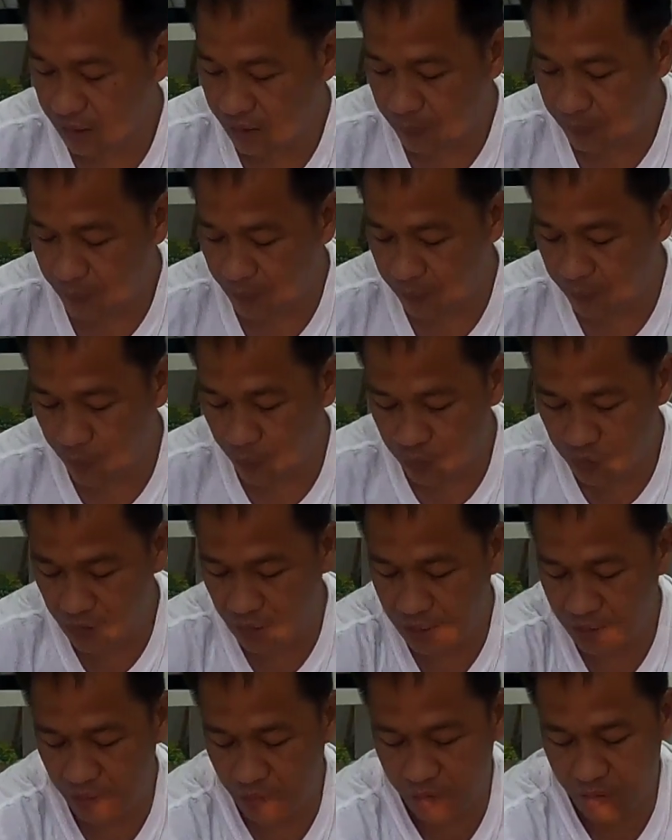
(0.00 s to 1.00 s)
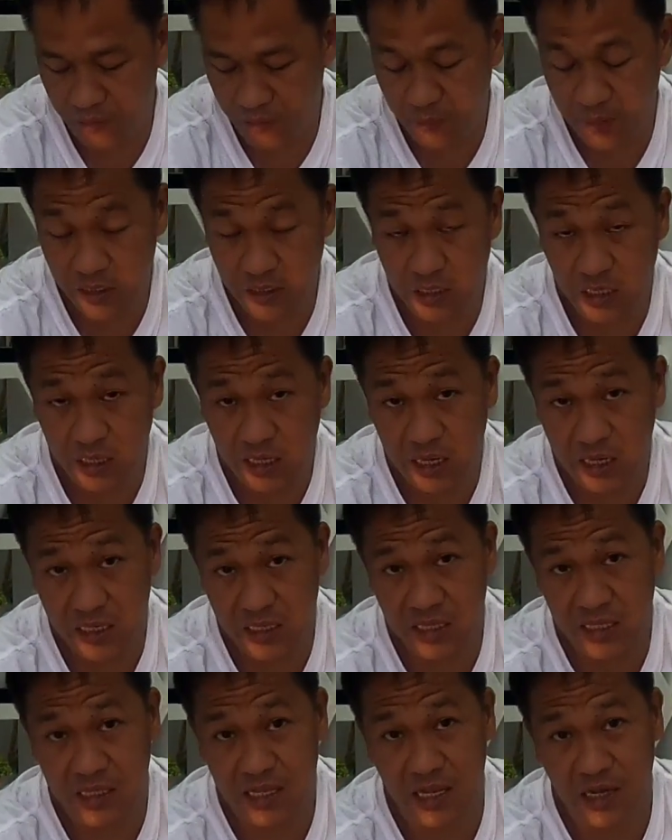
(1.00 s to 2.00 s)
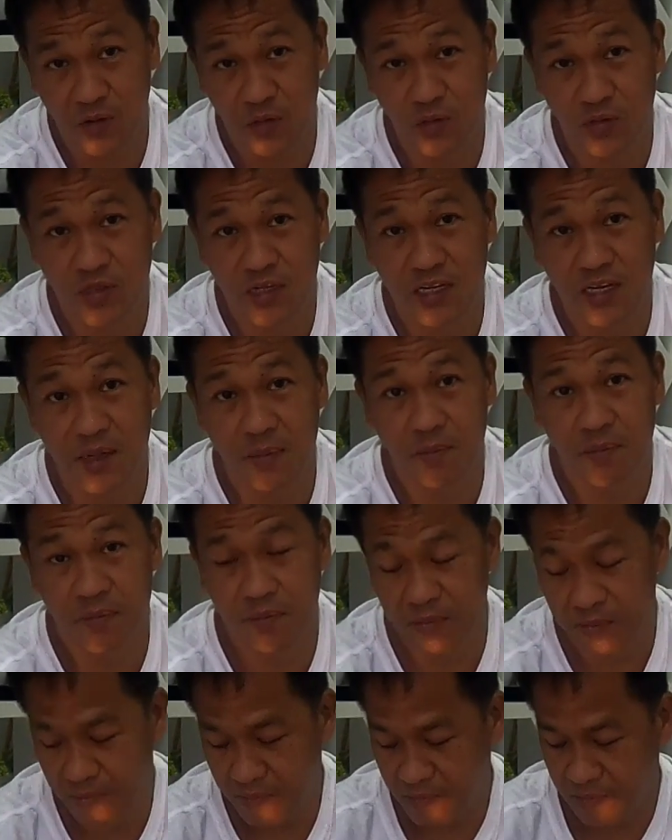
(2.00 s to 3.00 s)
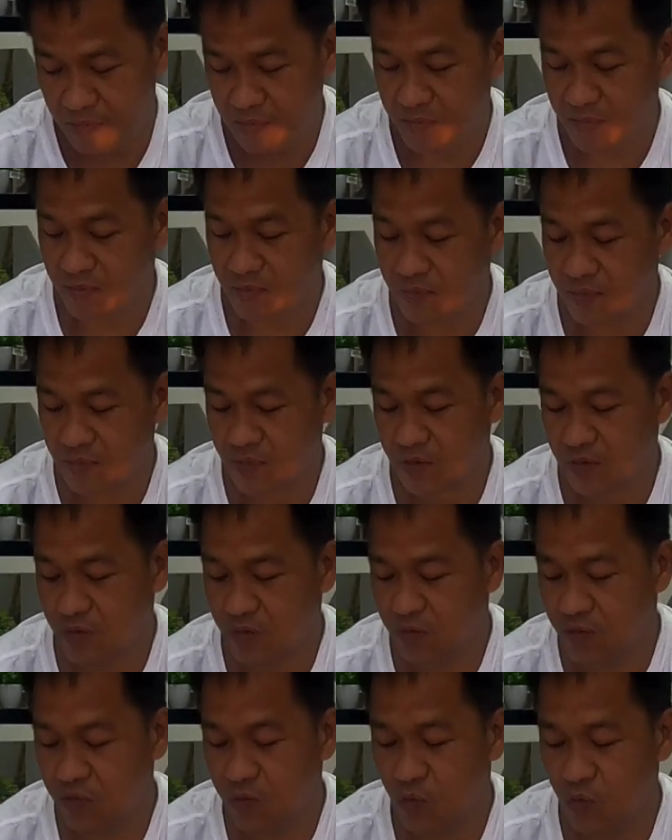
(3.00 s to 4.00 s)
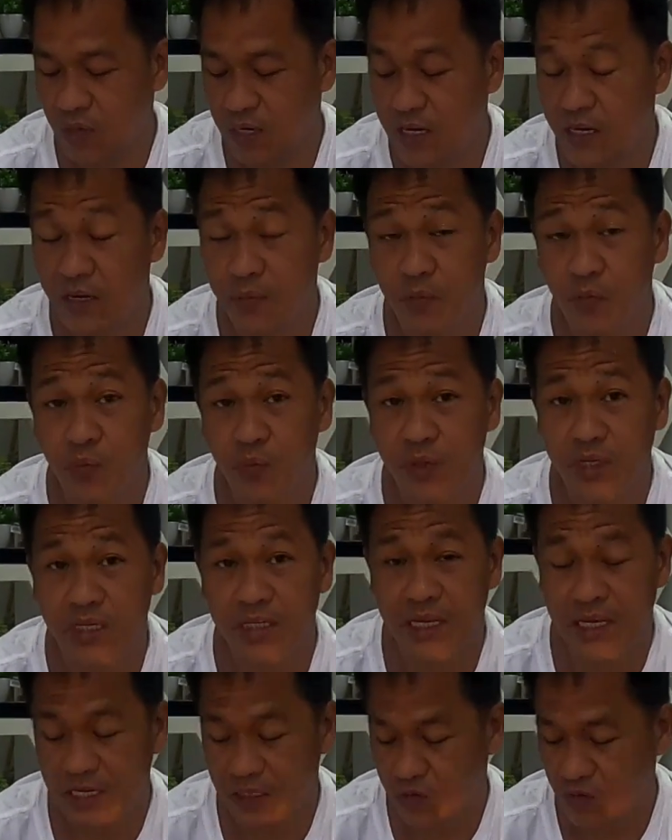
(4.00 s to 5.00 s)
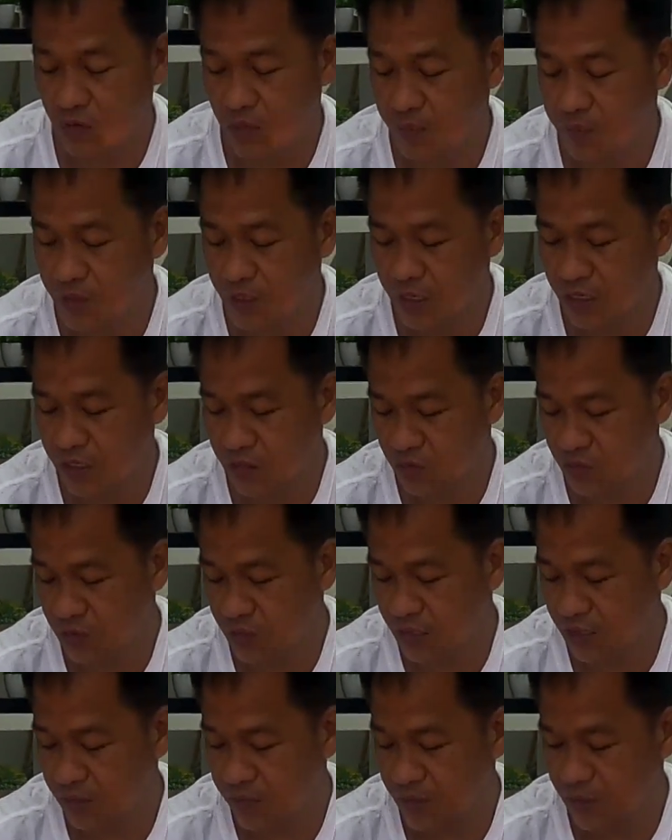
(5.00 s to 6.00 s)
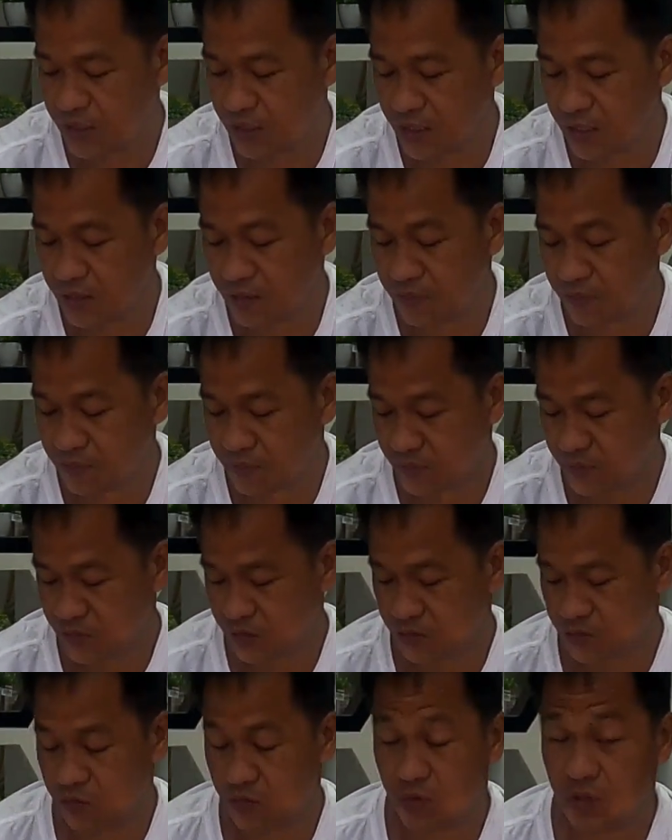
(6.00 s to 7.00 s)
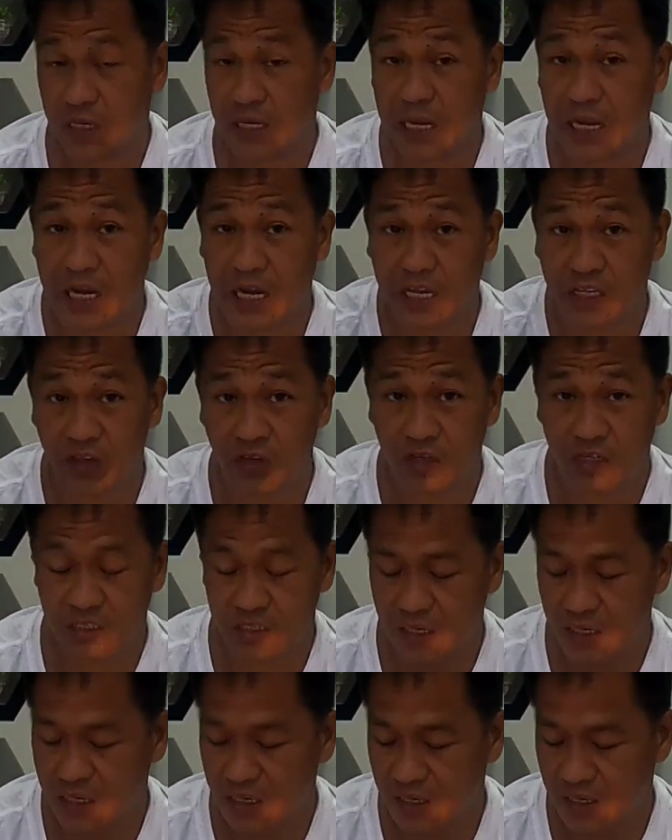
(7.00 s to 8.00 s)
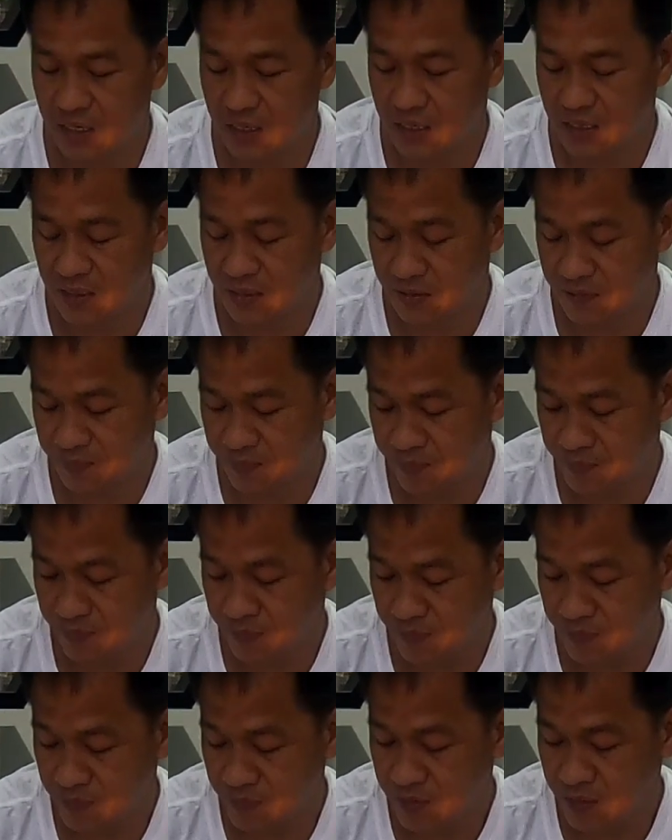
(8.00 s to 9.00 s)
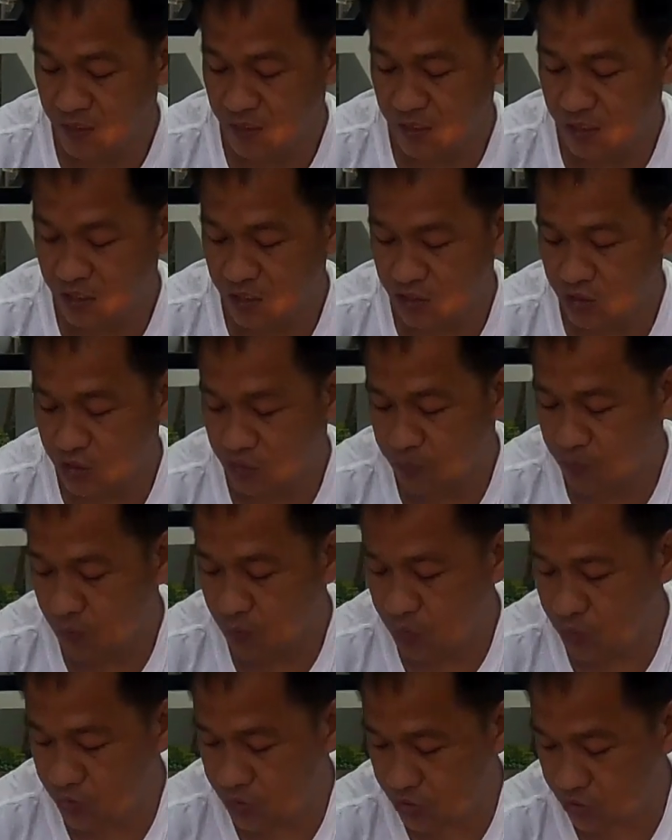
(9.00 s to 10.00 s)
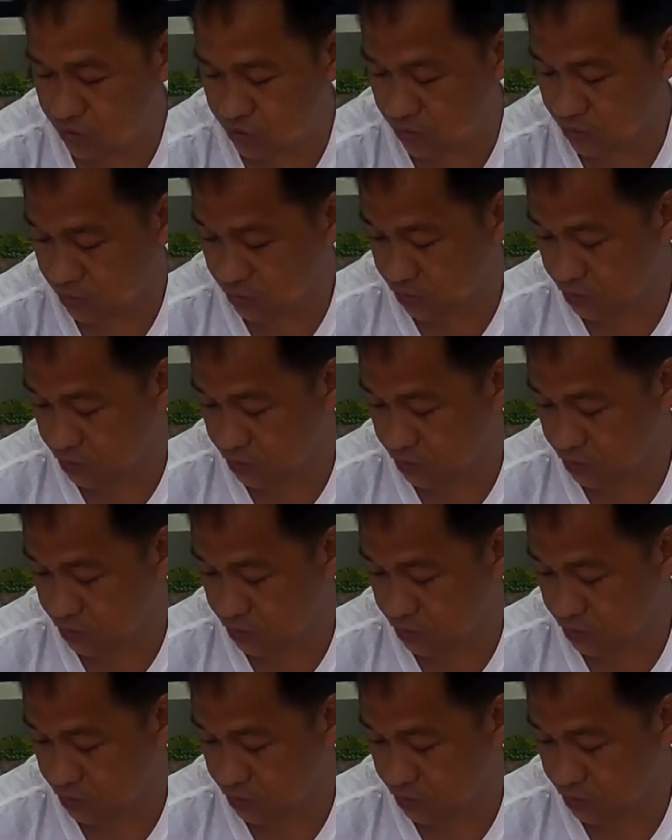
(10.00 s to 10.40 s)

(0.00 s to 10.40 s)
kapag po tayo ay may tira itatago sa rep so, wala na pong bisa ito after nito na gamitin so kailangan nyo na silang uh, i-dispose